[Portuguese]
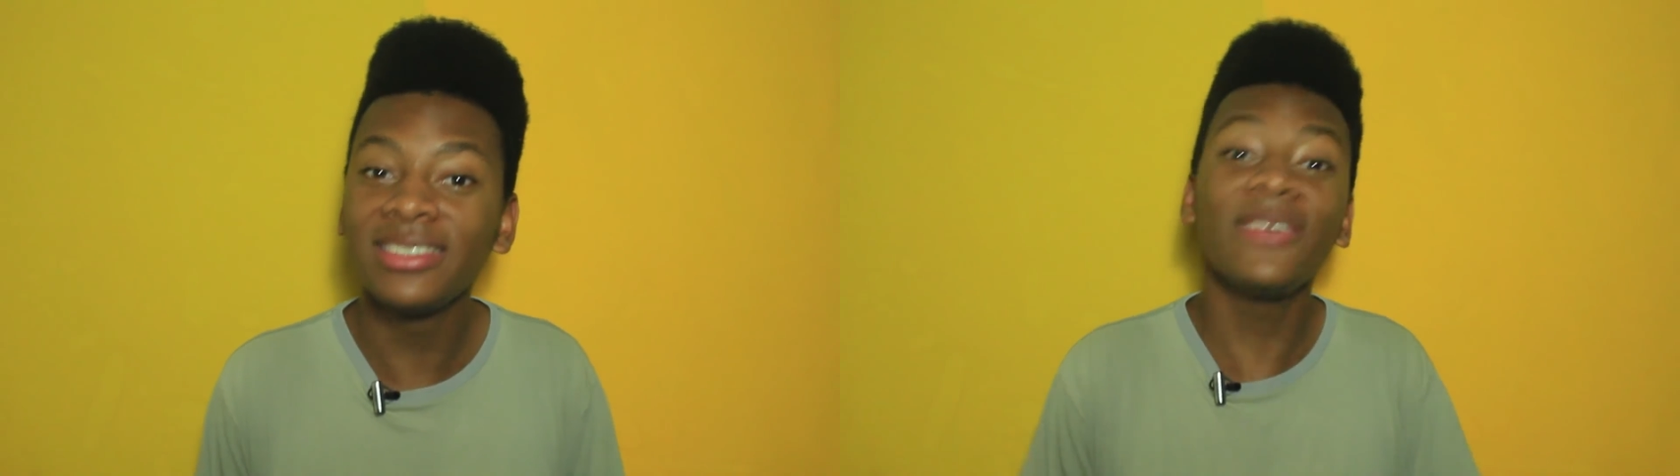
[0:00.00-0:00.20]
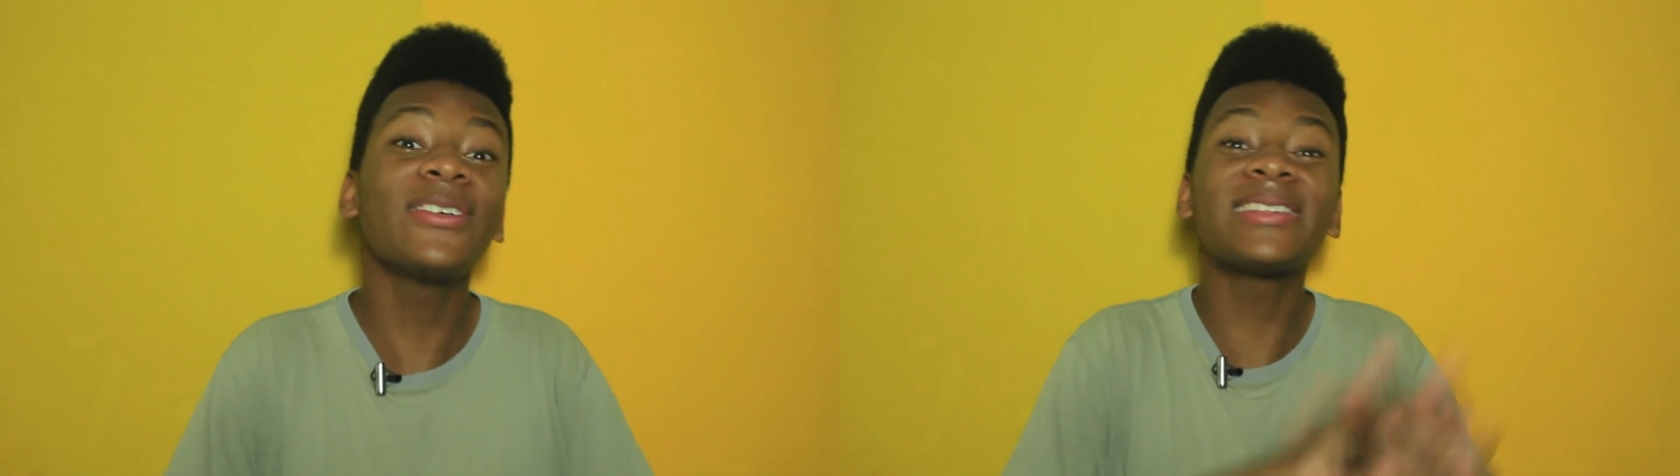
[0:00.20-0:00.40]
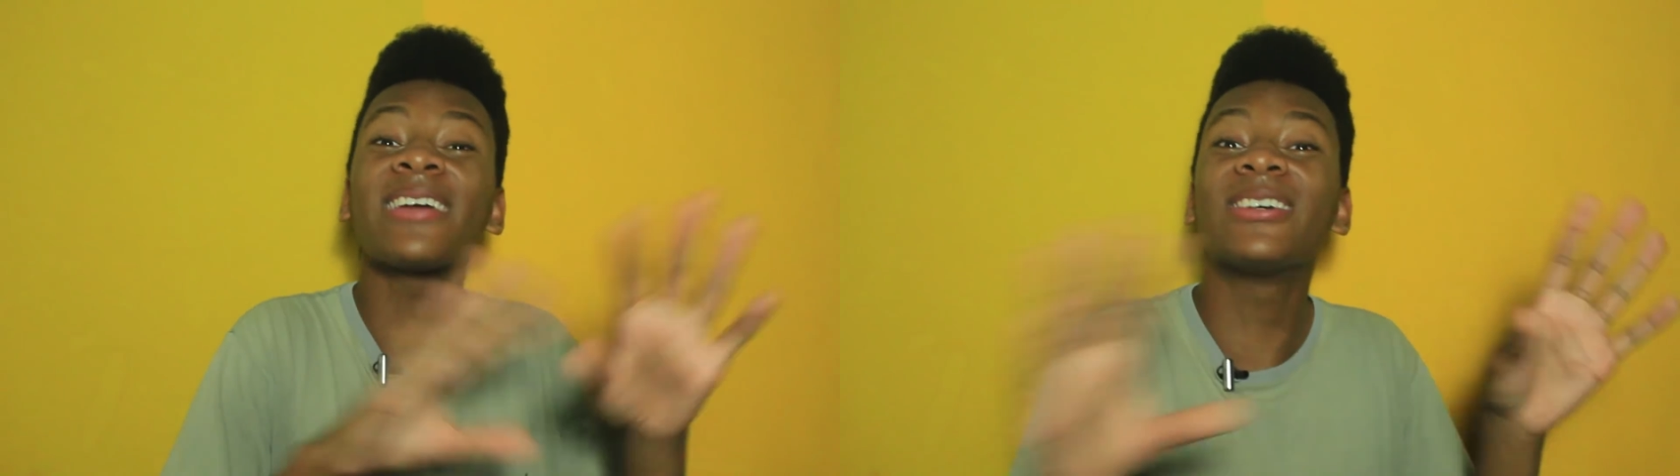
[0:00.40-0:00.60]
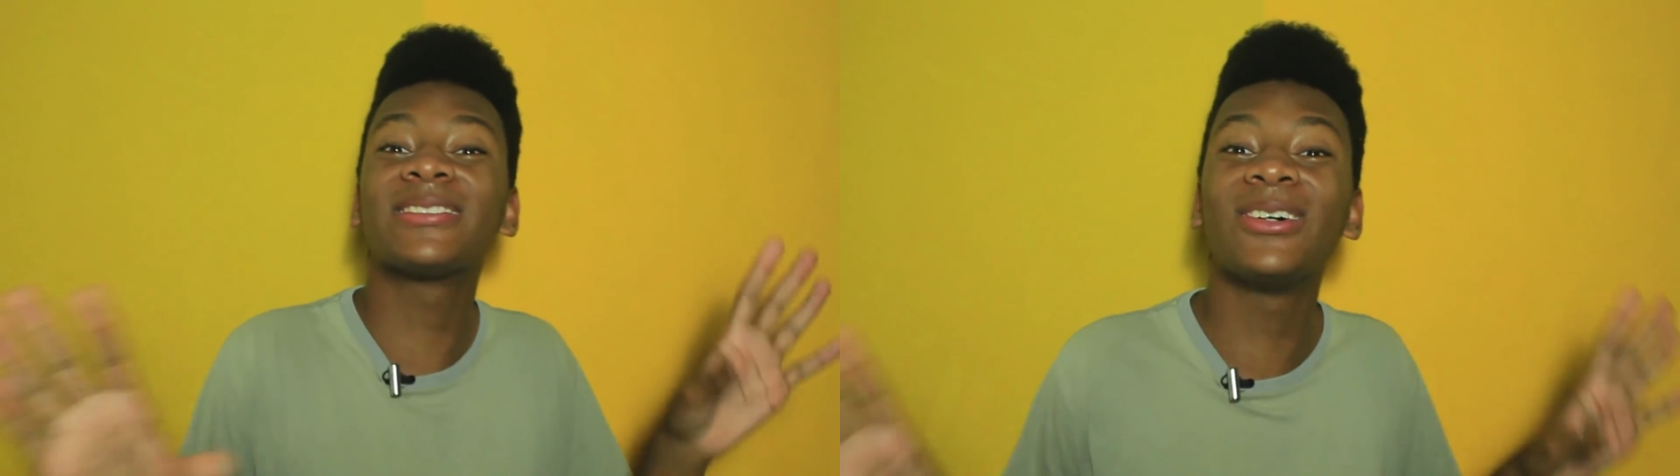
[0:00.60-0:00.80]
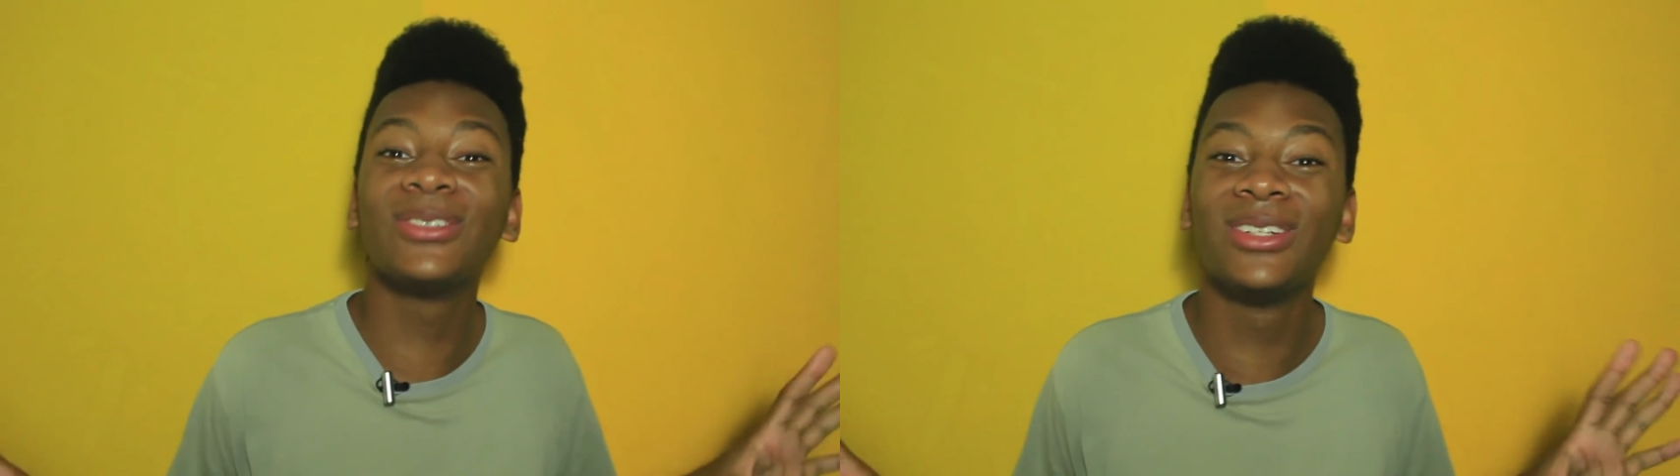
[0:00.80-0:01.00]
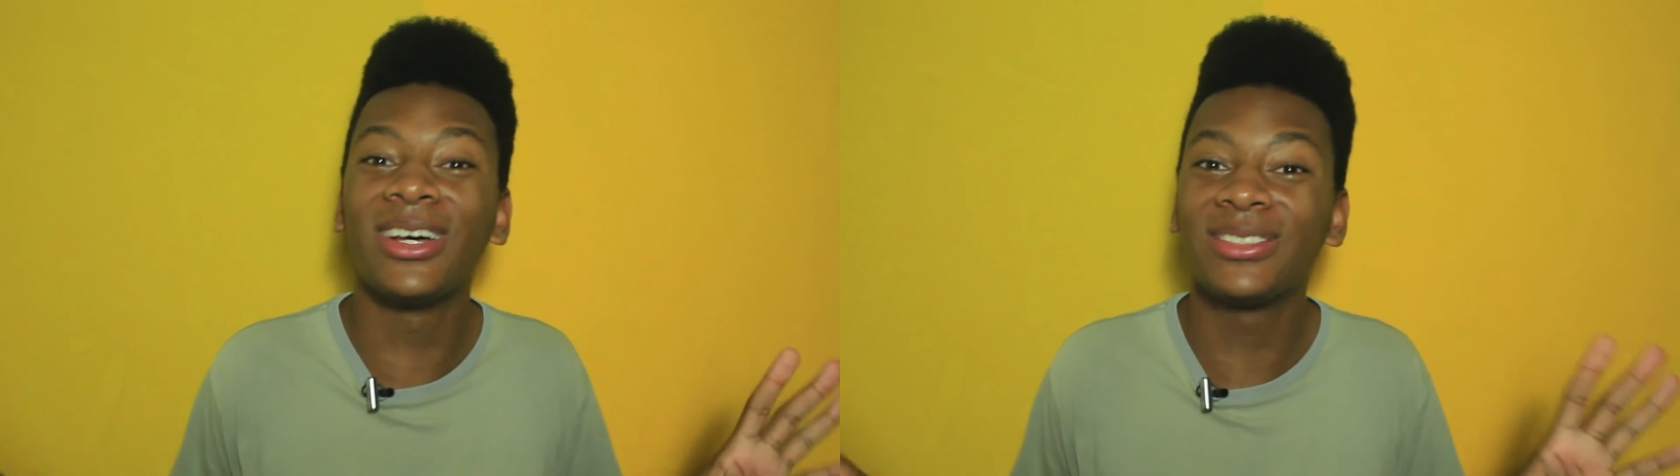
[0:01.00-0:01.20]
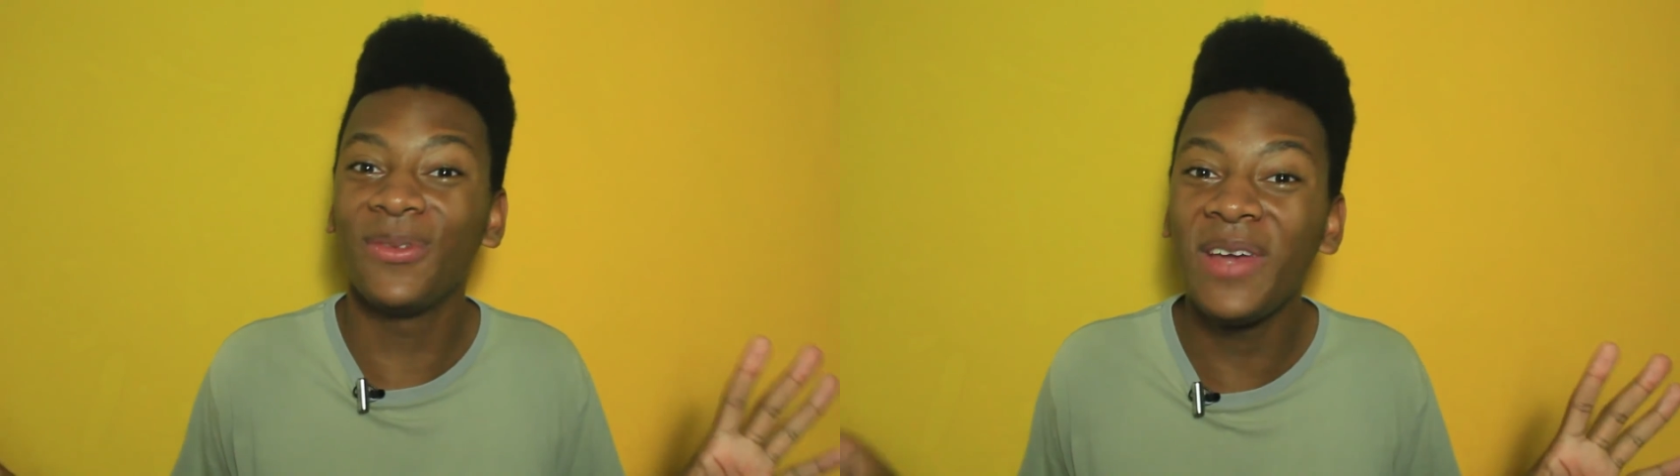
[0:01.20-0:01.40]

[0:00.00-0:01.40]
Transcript: Se você gostou do nosso